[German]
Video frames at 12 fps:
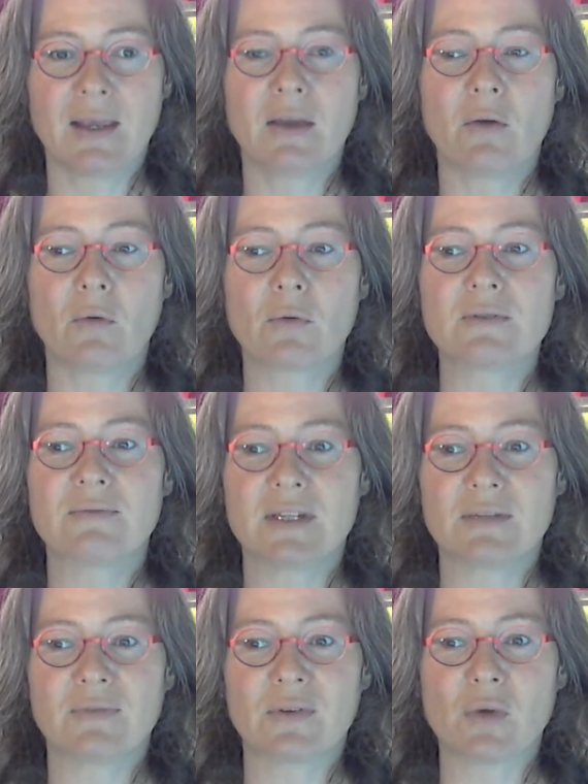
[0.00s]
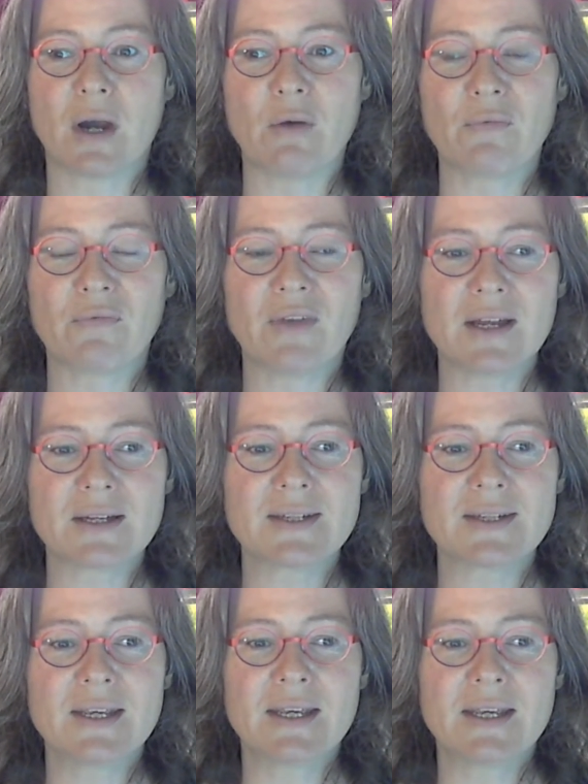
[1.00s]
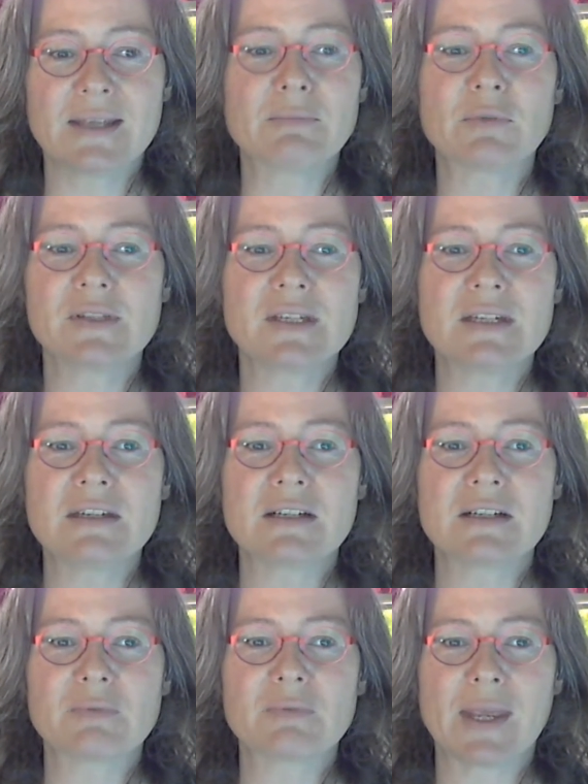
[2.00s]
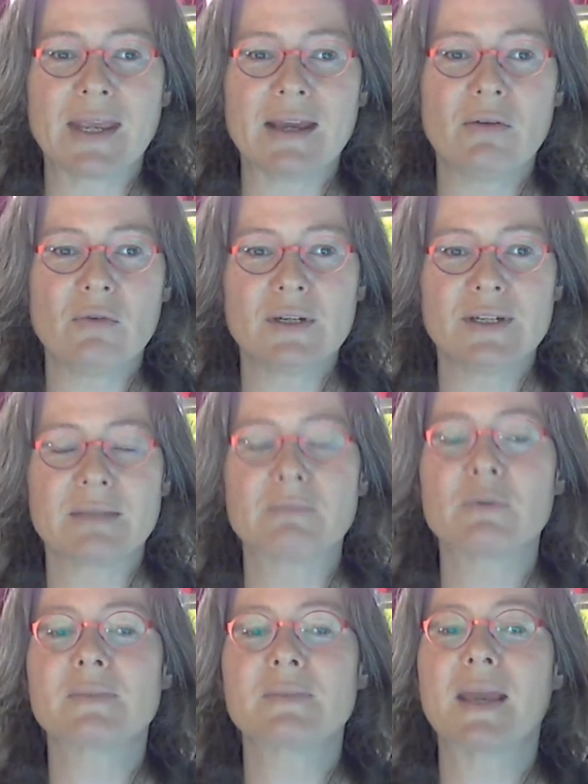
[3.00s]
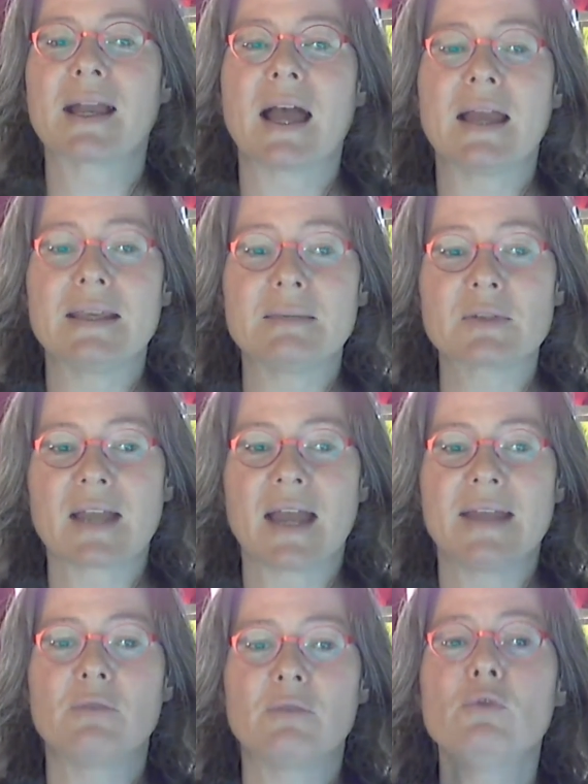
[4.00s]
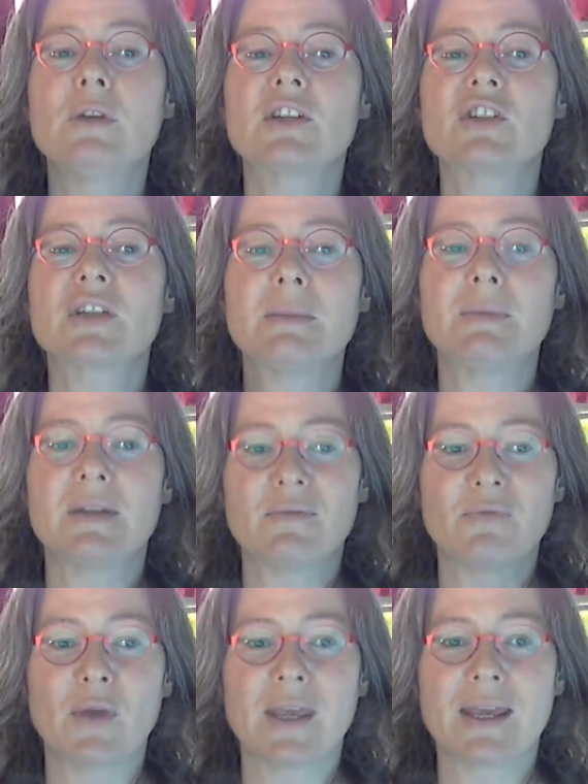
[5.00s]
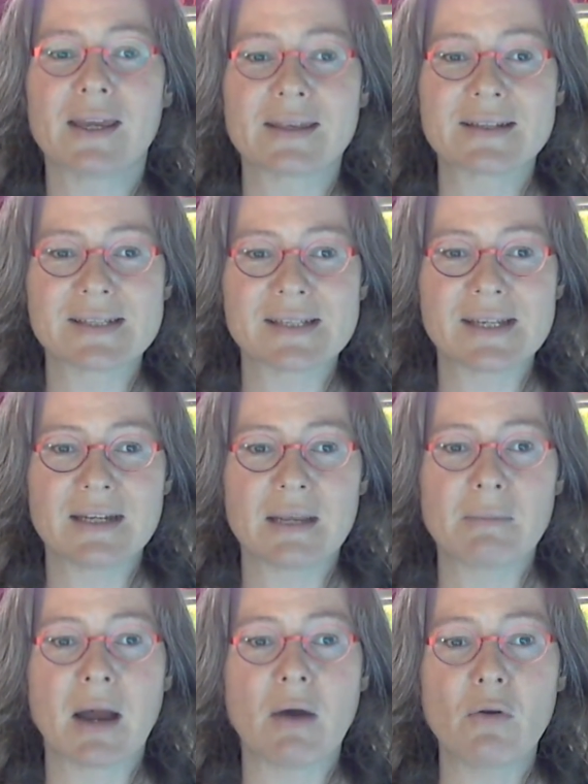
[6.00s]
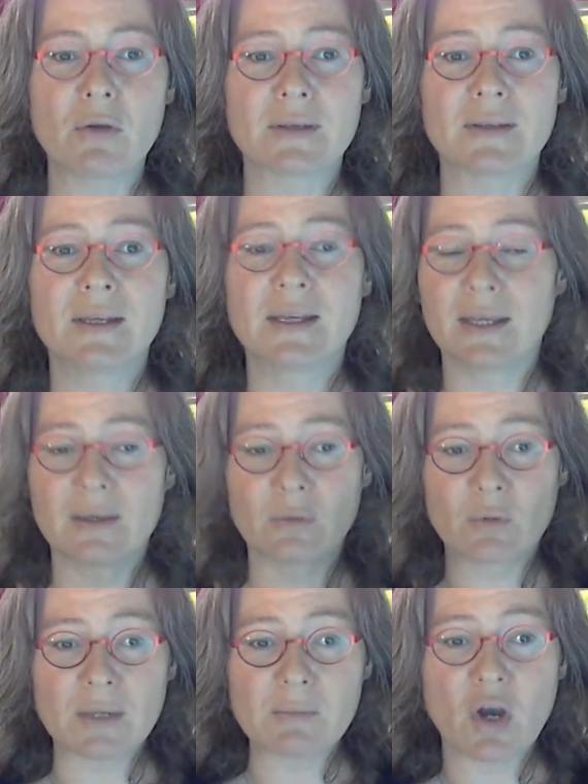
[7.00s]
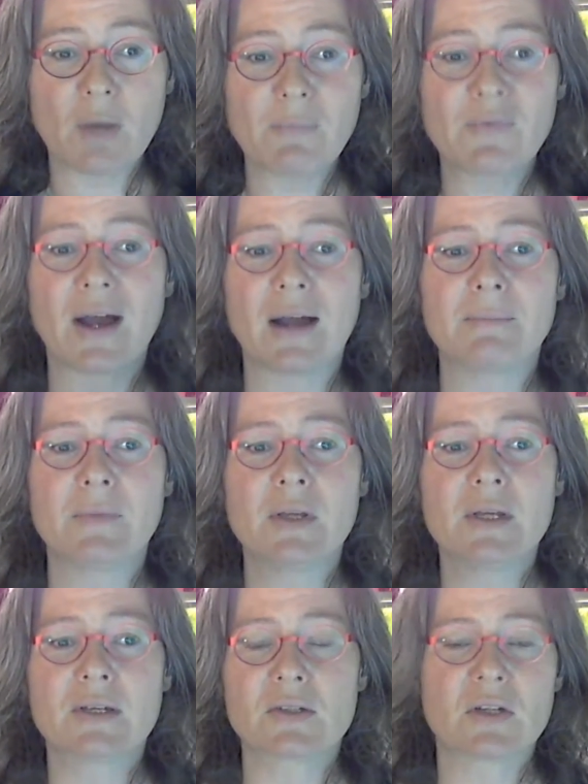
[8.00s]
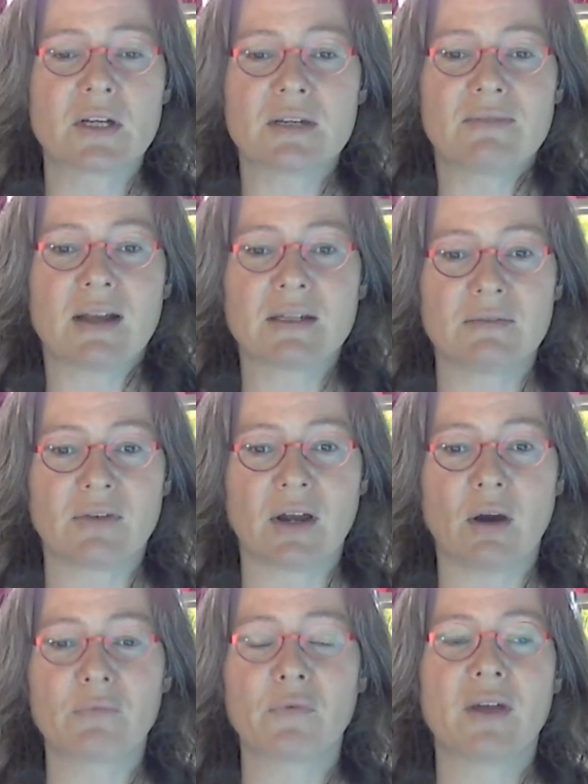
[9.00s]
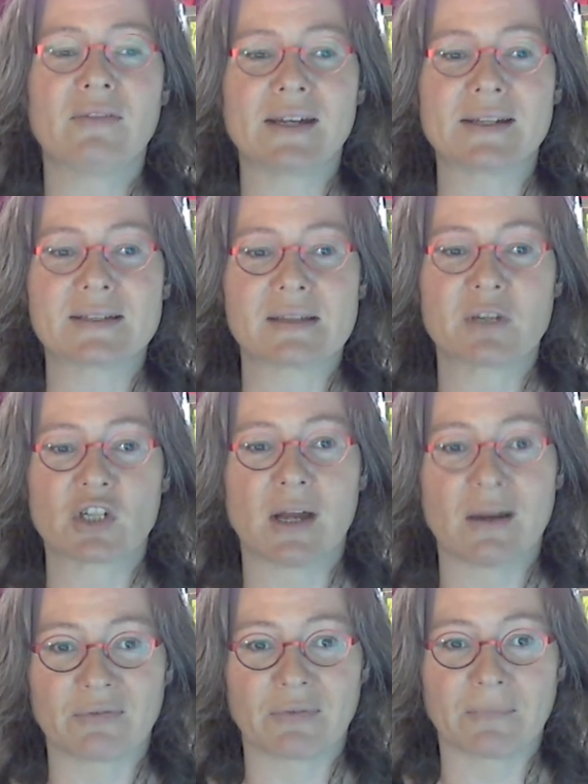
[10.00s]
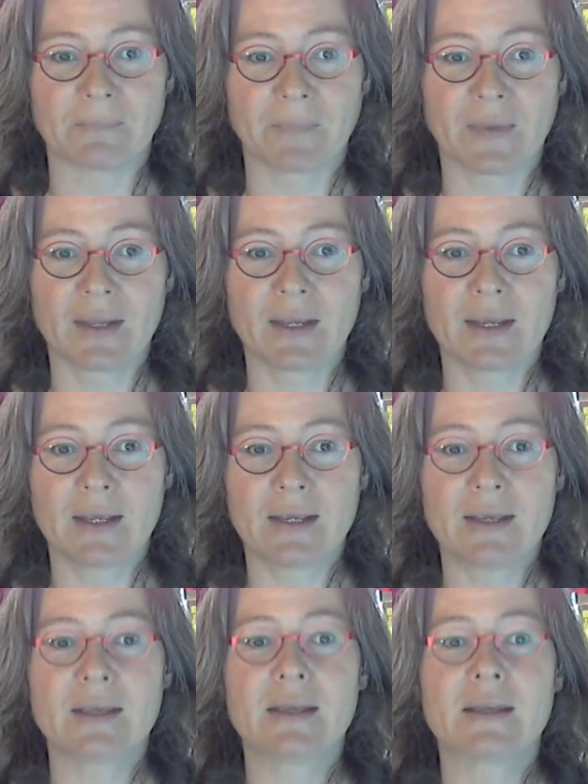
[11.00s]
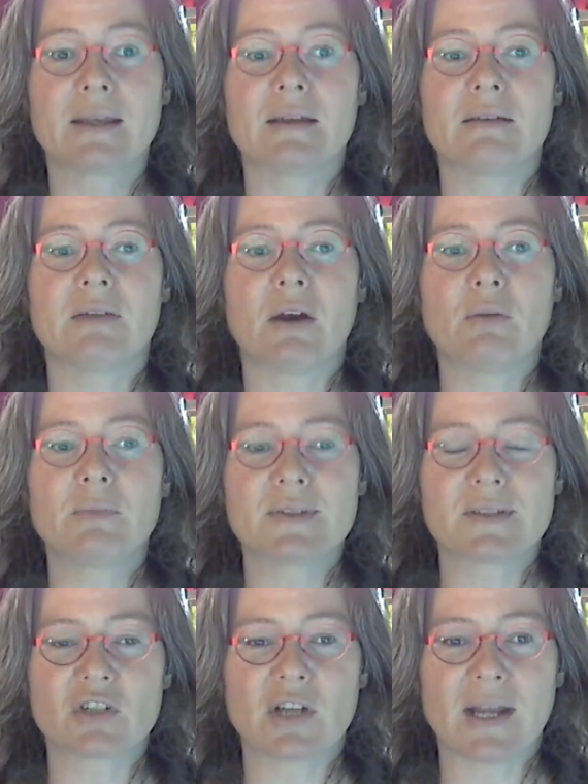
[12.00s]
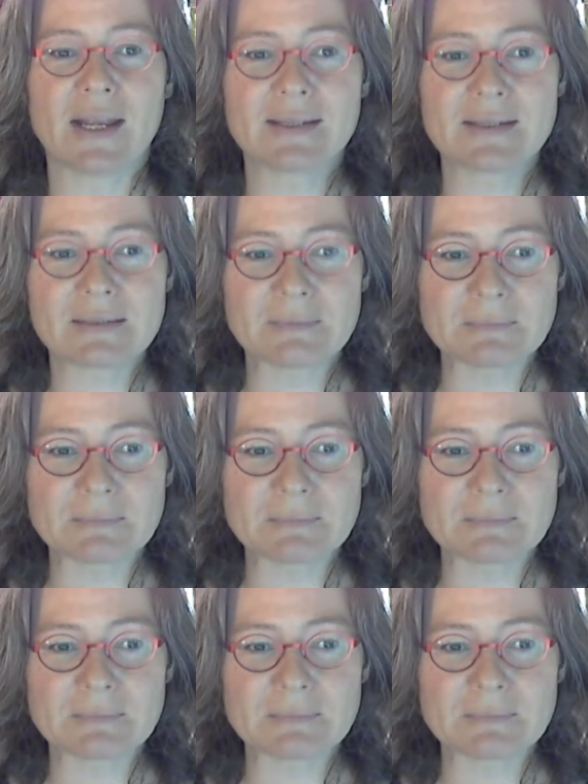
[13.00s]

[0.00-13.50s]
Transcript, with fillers: Und wenn die Figur aufwacht, ich muss die nirgendwo herholen, ich muss, mir, ich muss keine ungeschriebene vorherige Szene im Auge äh, oder im Kopf haben, sondern die wacht einfach auf und vorher war nichts, nämlich Schlaf. Warum ist das schlecht?